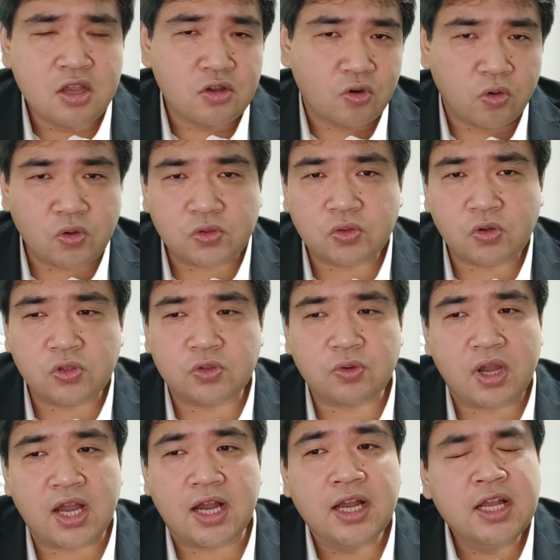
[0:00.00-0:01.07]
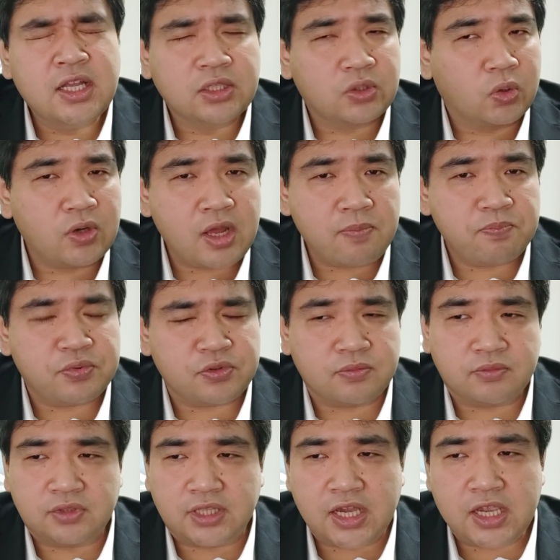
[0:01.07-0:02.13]
このソースは
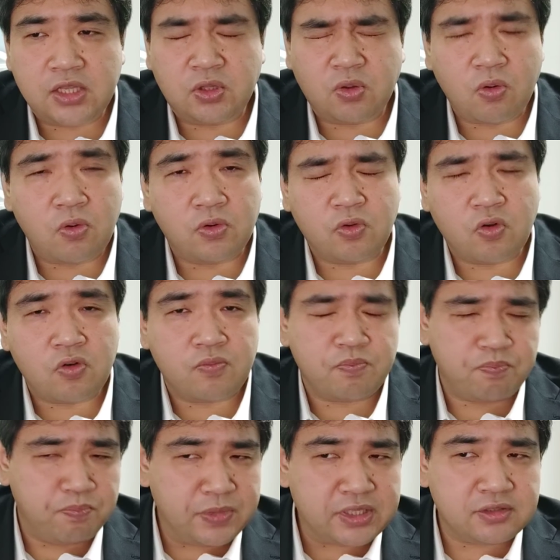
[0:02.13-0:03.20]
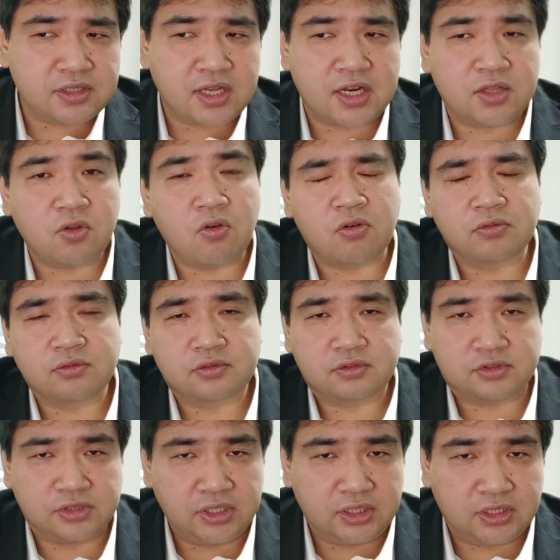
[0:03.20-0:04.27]
トランプ大統領自らの
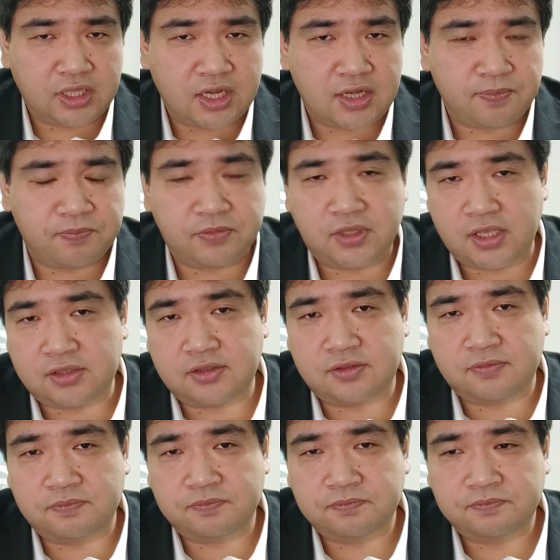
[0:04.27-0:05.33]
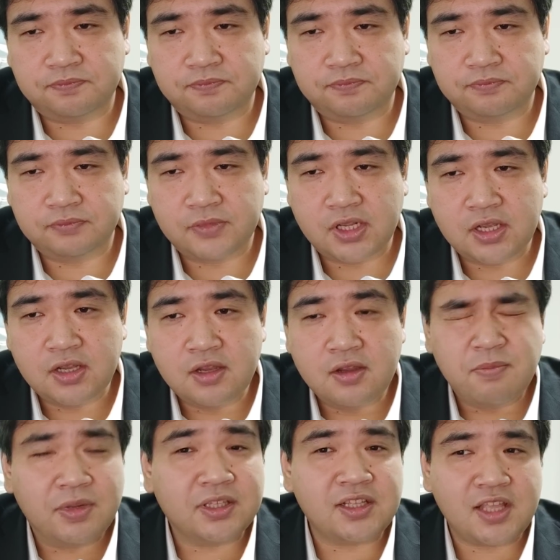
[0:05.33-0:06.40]
ツイッターです。
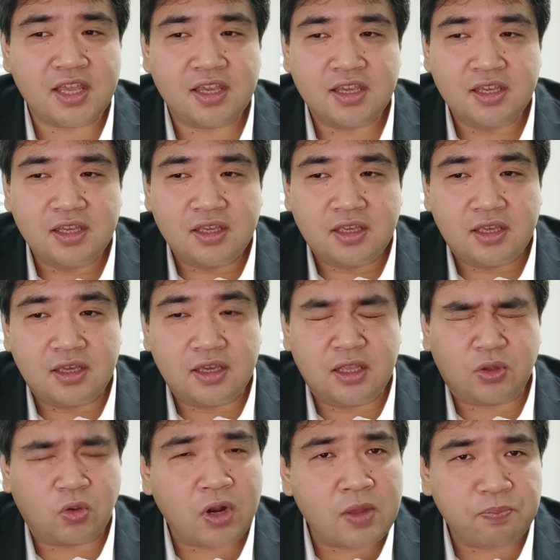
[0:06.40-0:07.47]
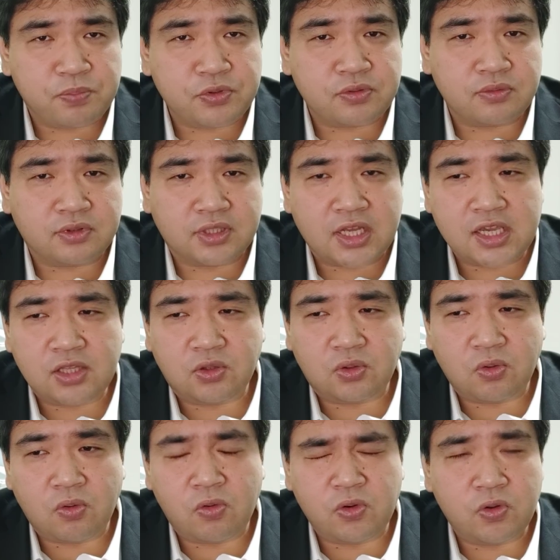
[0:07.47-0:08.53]
またね、トランプ大
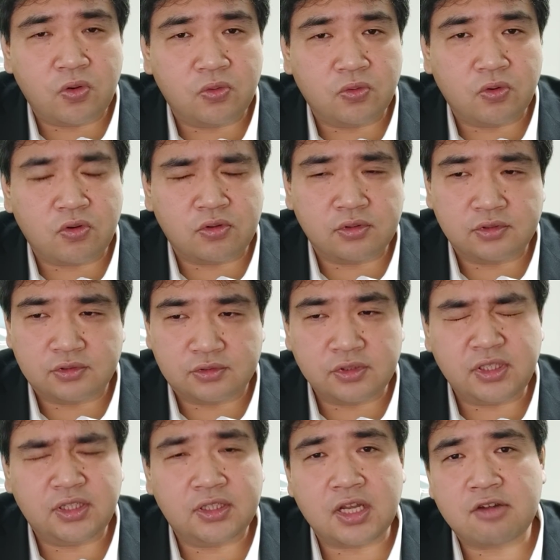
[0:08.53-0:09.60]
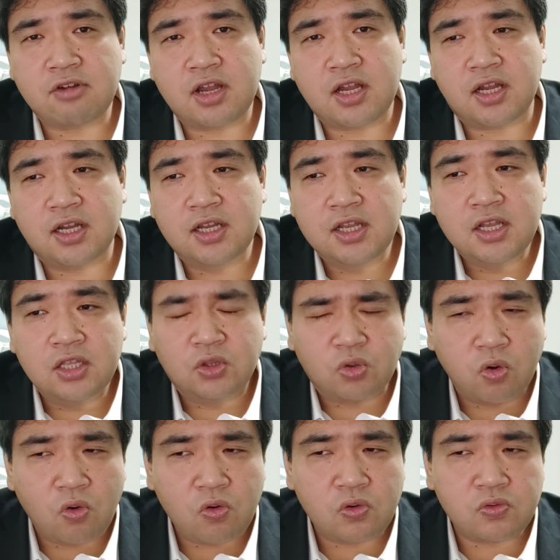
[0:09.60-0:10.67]
統領のツイッターは
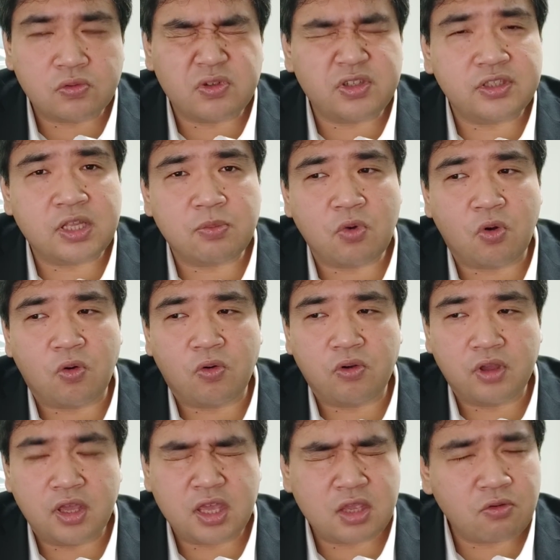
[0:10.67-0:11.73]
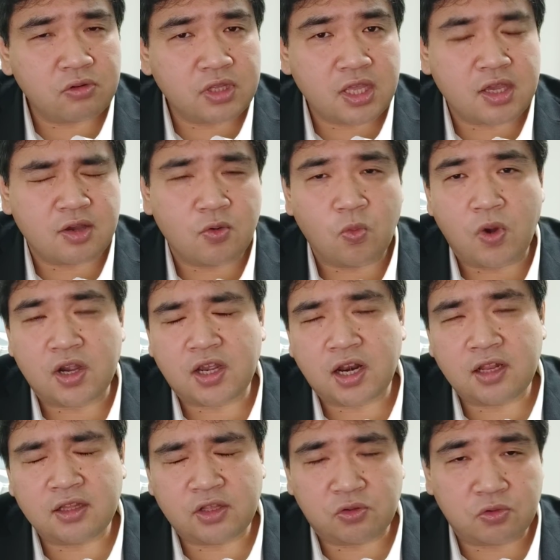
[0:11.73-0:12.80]
登録しても英語でわ
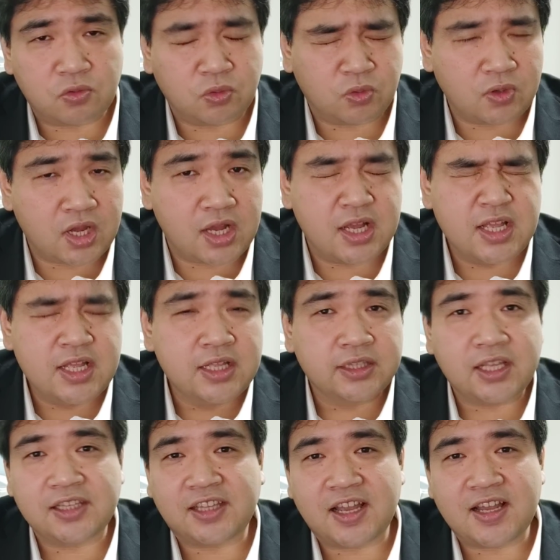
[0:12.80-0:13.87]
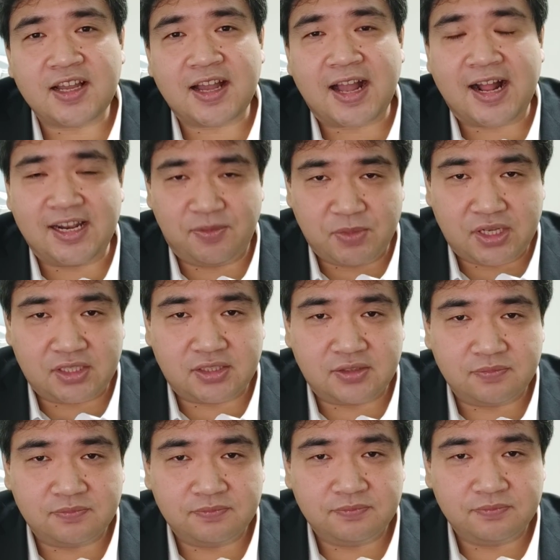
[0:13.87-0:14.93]
からないということが多々ありま
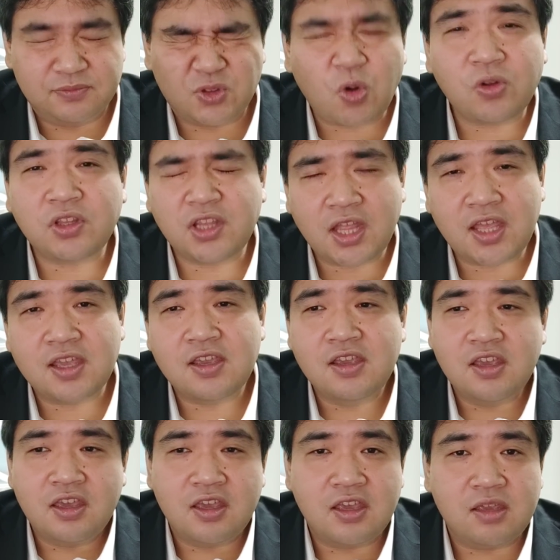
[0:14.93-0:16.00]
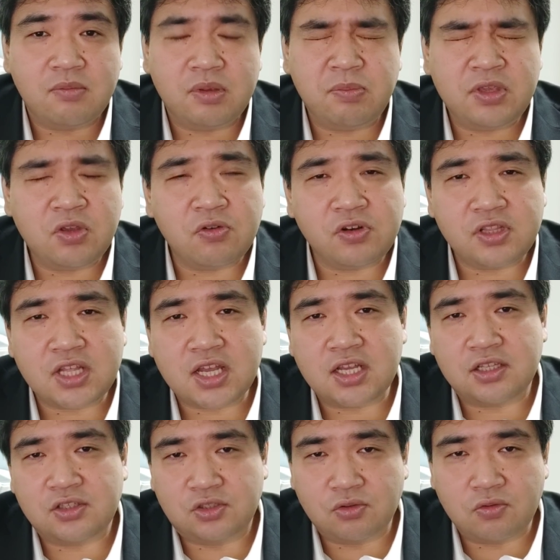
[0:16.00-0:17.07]
す。ここでね、えー、耳寄り
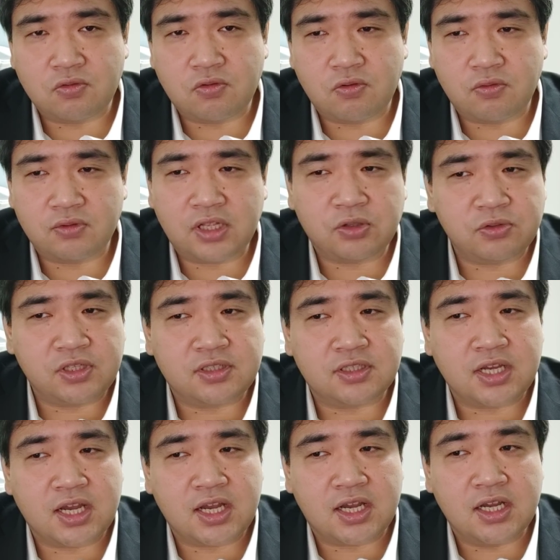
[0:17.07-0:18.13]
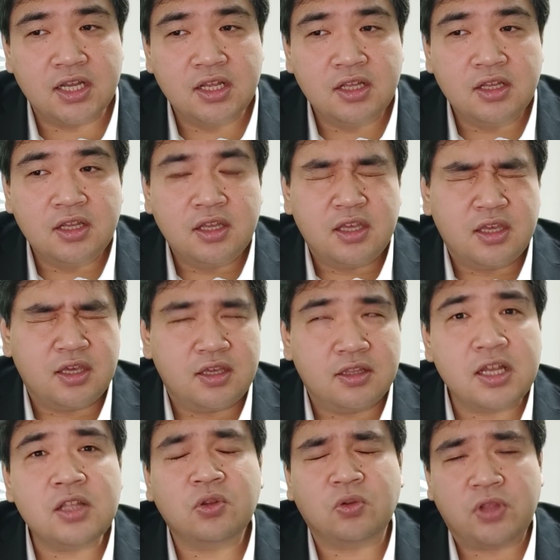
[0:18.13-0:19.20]
な情報なのですが、えー、
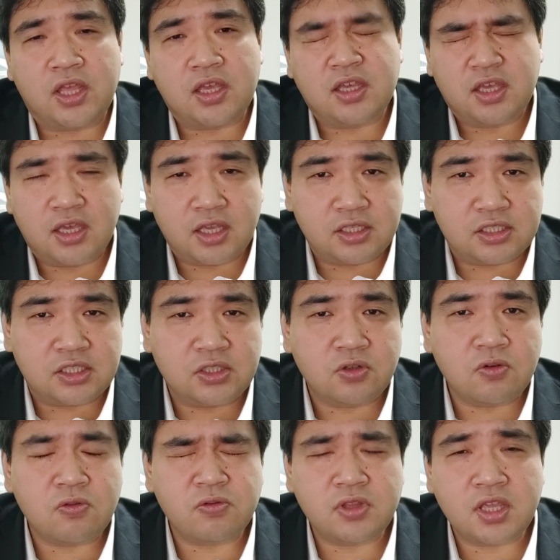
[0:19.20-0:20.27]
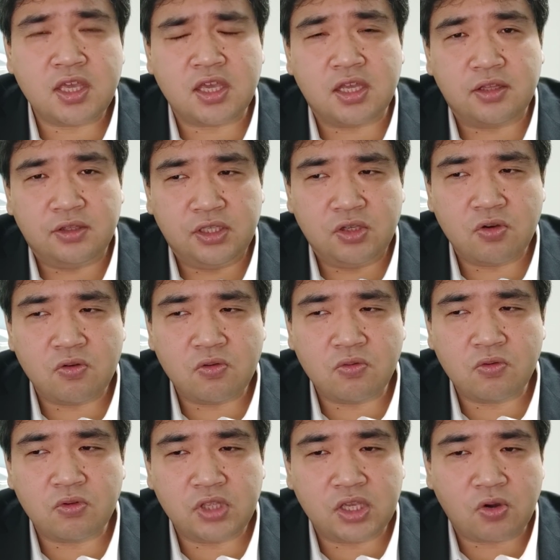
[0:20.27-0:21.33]
なんとね、えー、自動で日
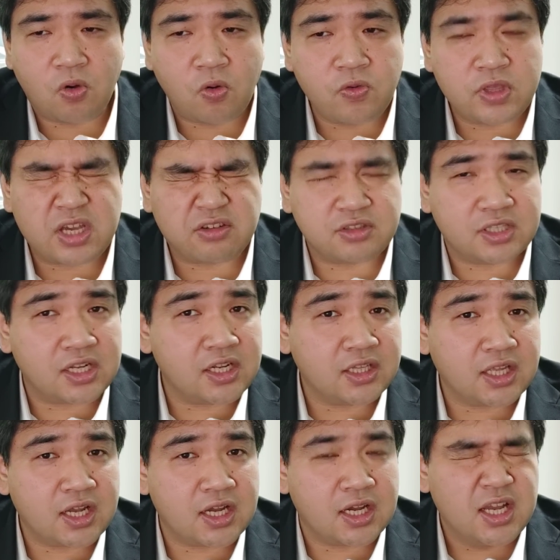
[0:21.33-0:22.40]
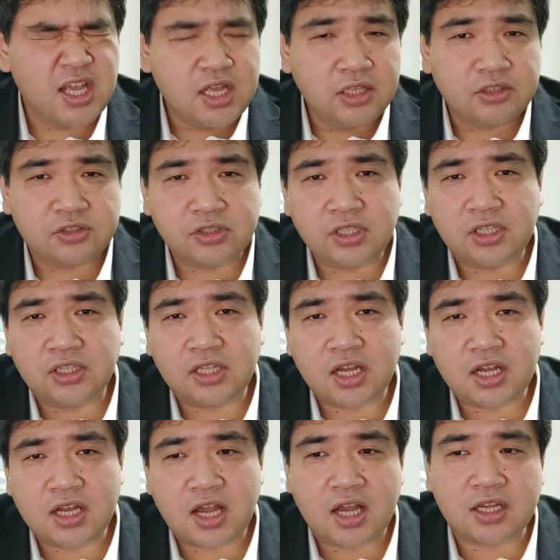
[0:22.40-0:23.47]
本語に翻訳された
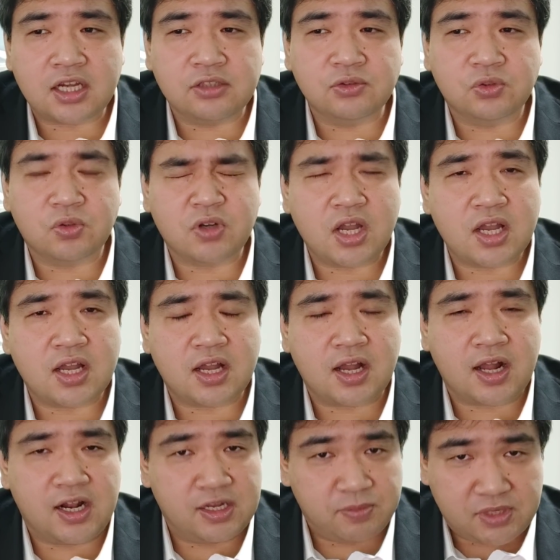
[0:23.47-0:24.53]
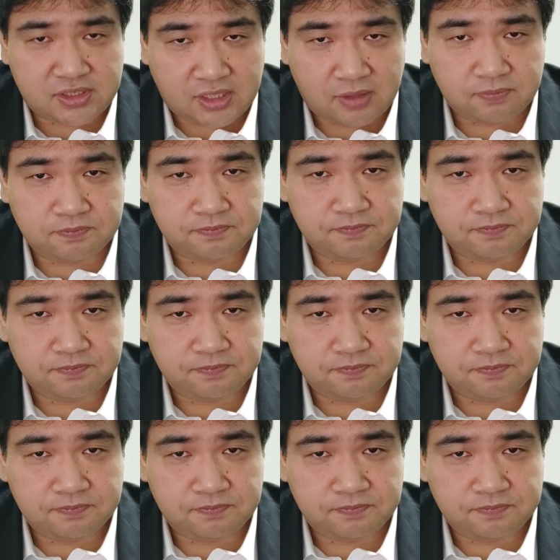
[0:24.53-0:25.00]
Twitter アカウントがありました。